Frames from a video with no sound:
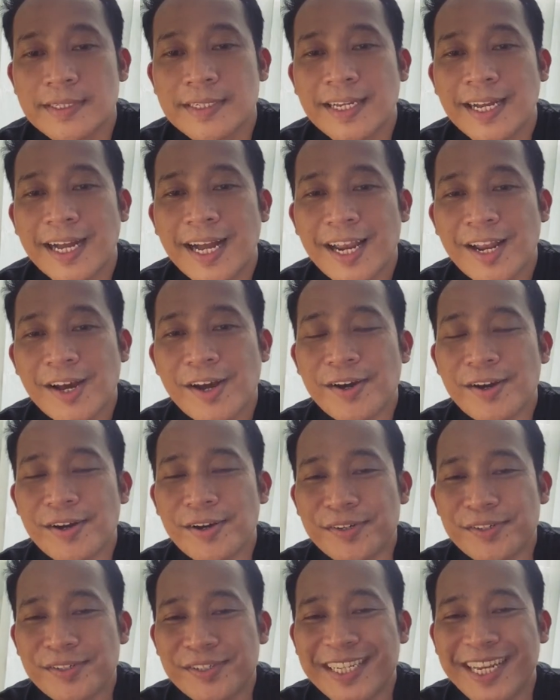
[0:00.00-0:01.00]

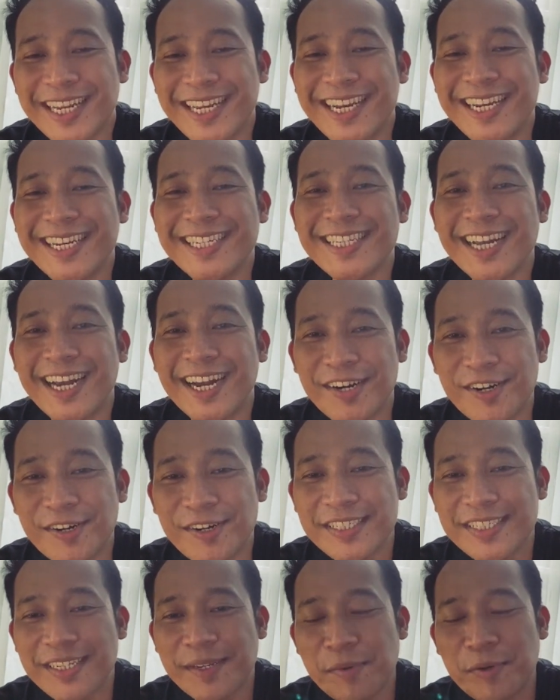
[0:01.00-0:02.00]
Halo, saya Denny Cagur.
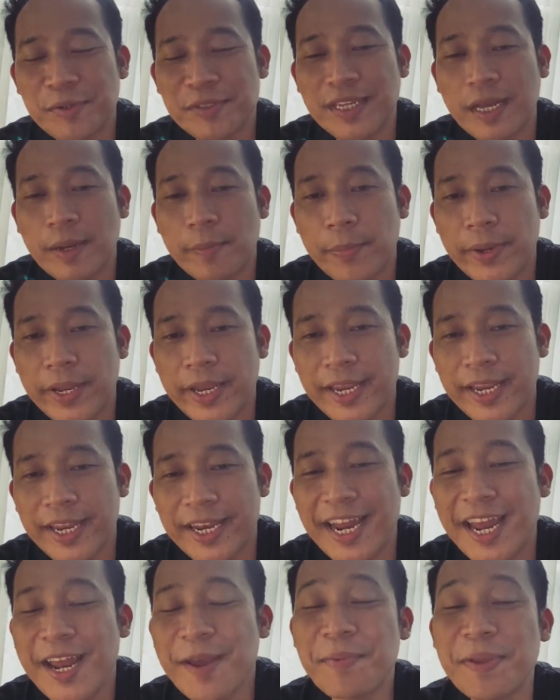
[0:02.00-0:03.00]
Saya mengucapkan
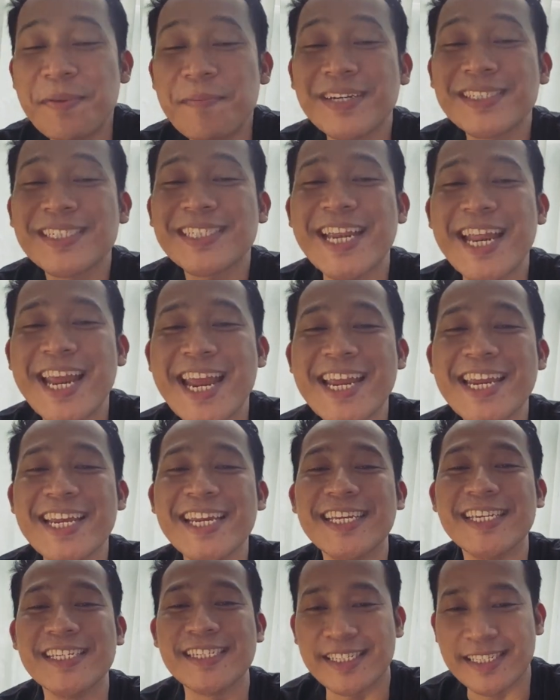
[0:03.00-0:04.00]
happy
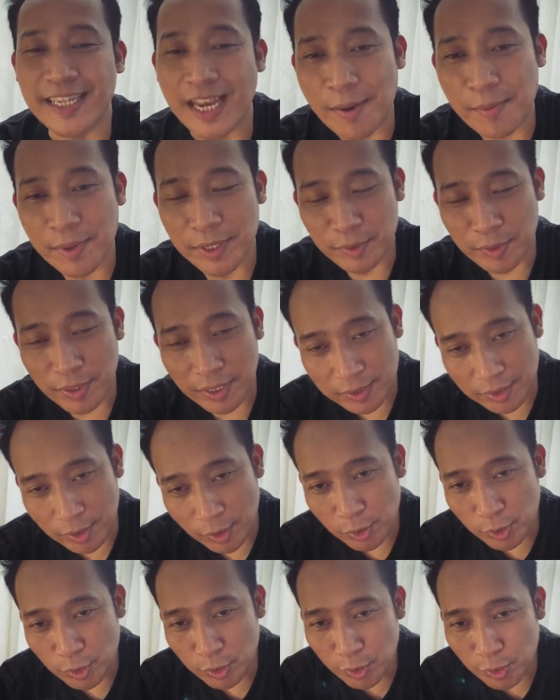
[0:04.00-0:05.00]
birthday. Selamat ulang
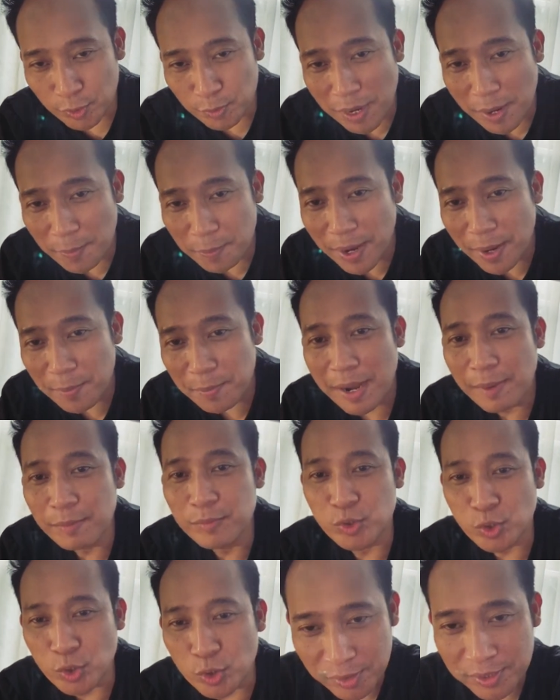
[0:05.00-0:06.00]
tahun untuk Bapak
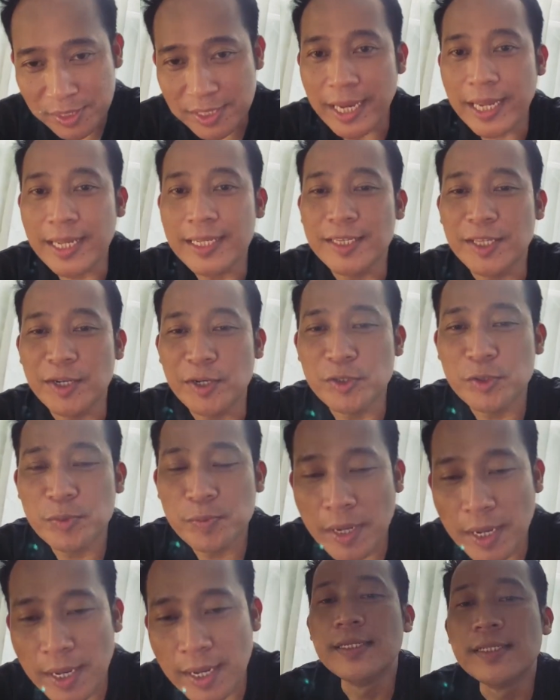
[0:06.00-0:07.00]
Bamsud. Sehat terus,
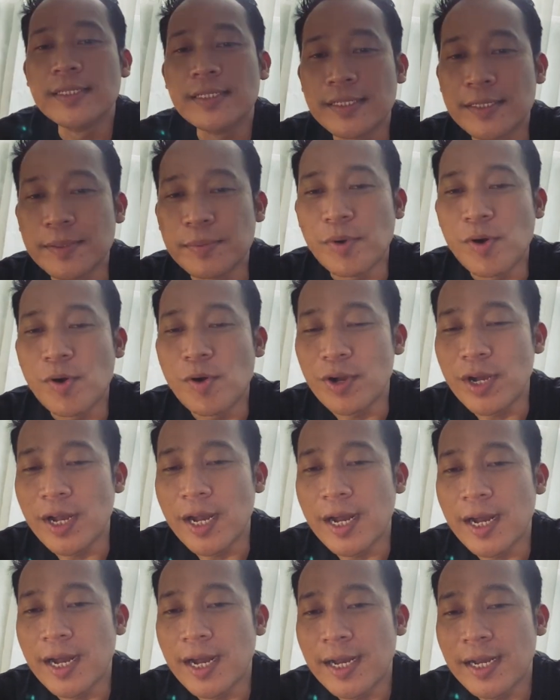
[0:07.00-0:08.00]
Pak.
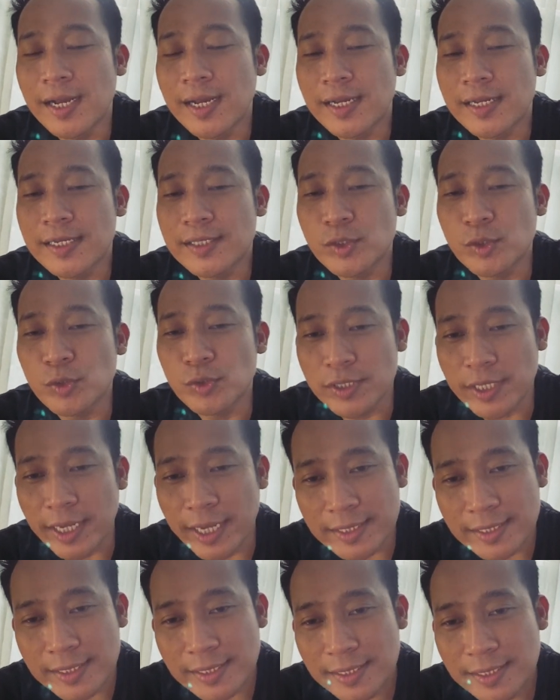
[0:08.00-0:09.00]
Semoga
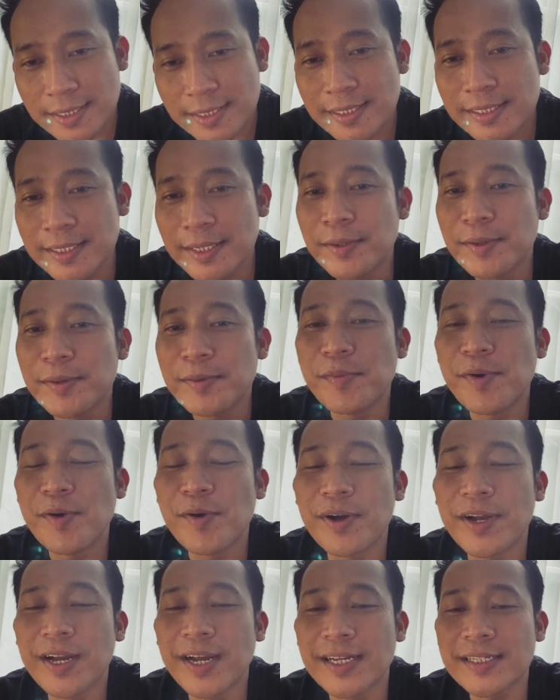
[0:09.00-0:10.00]
sukses,
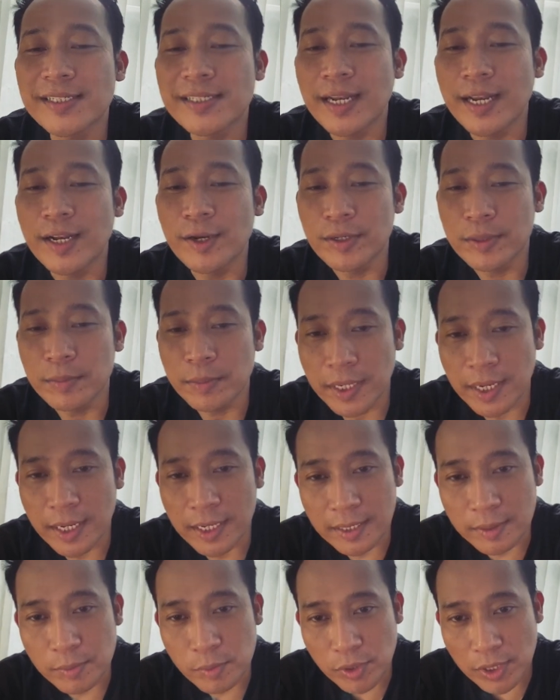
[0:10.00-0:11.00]
semoga selalu diberikan
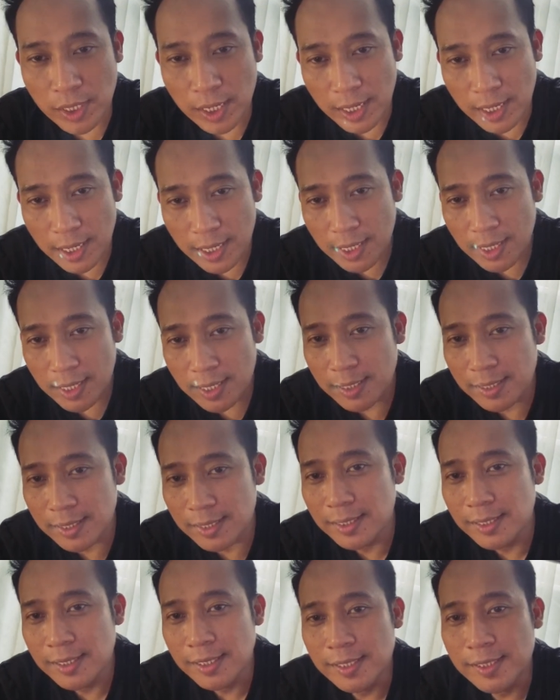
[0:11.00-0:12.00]
kemudahan,
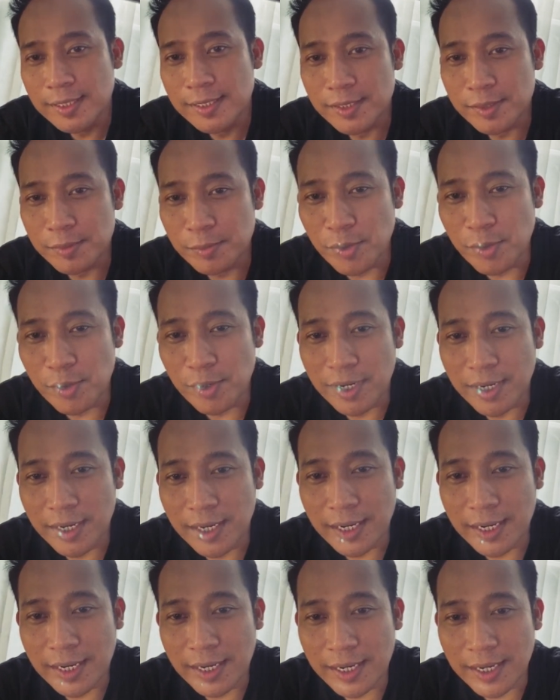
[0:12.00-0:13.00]
semoga
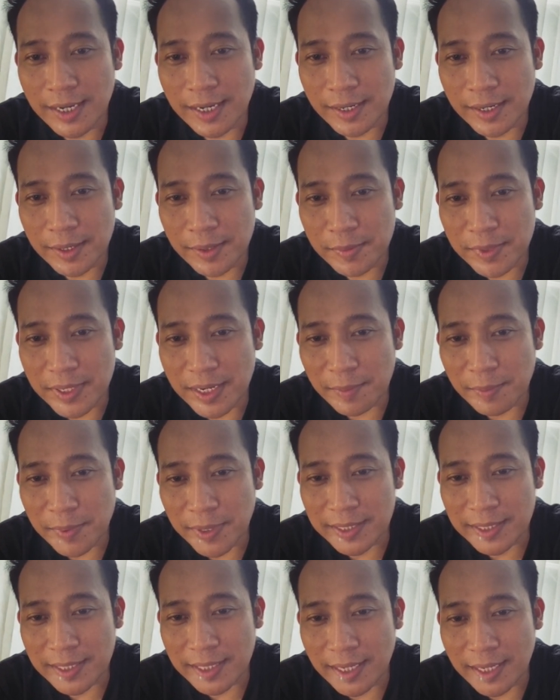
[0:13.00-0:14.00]

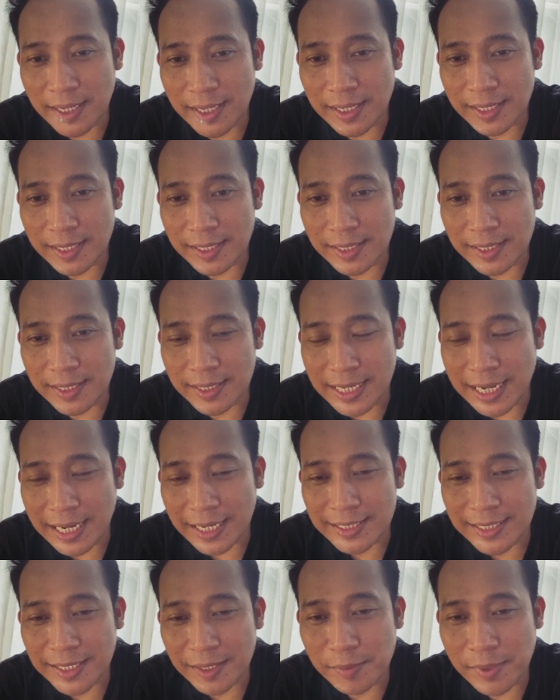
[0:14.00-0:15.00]
mendapatkan yang
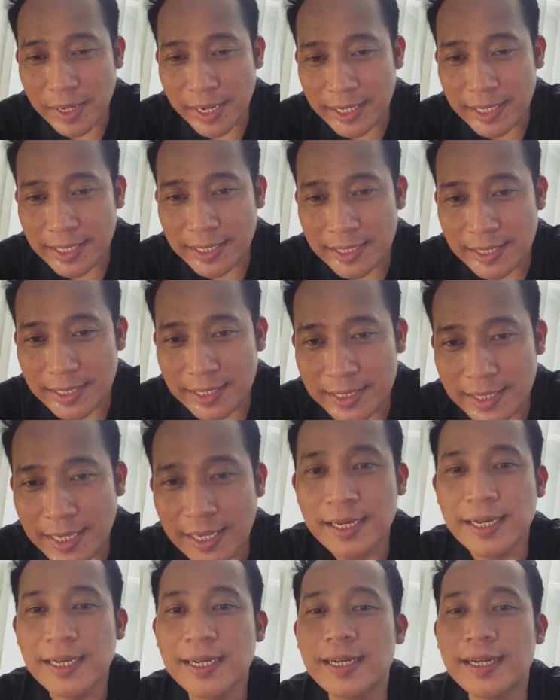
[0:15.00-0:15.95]
terbaik yang